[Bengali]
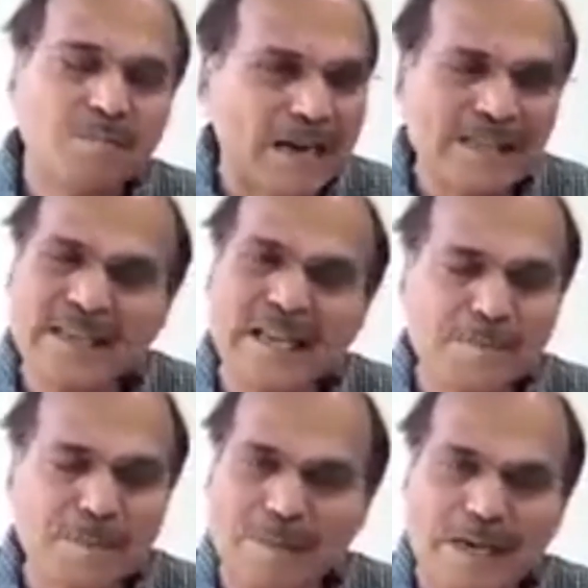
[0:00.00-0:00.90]
বাড়িতে গিয়ে
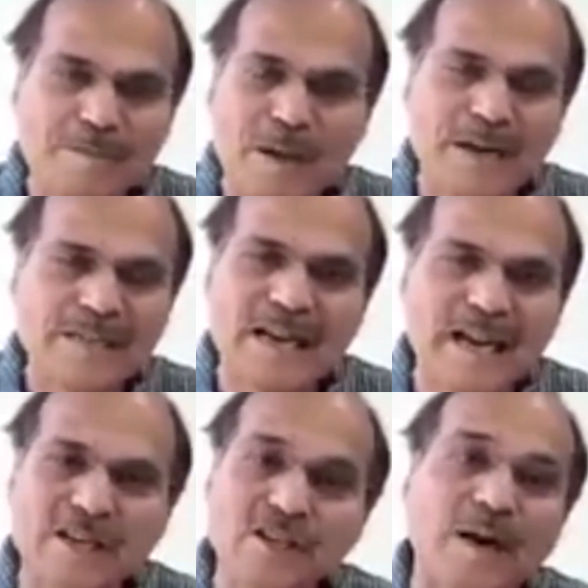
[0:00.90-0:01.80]
কি পাবে কি পাবে না জানে
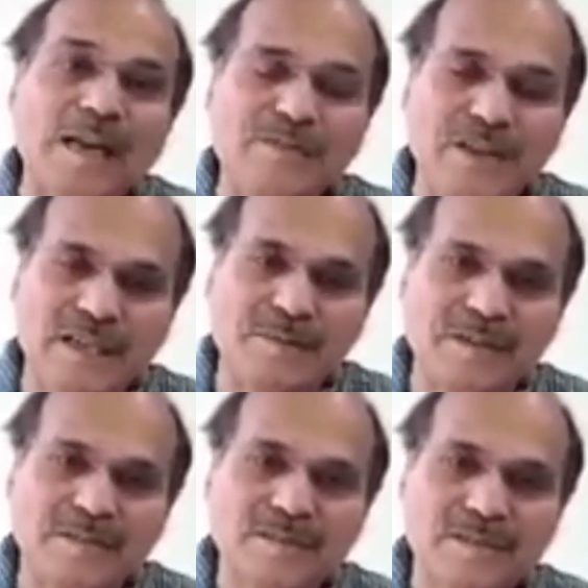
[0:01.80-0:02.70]
না কিন্তু বাড়ি ফিরে যাবে
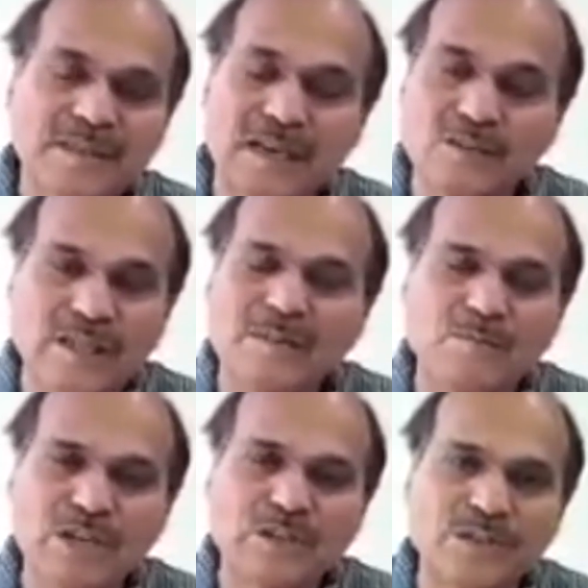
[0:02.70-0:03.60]
কারণ তারা
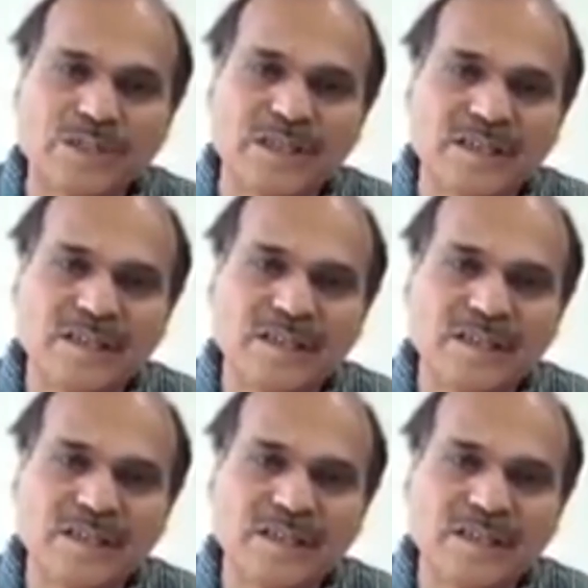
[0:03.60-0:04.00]
মনে করছে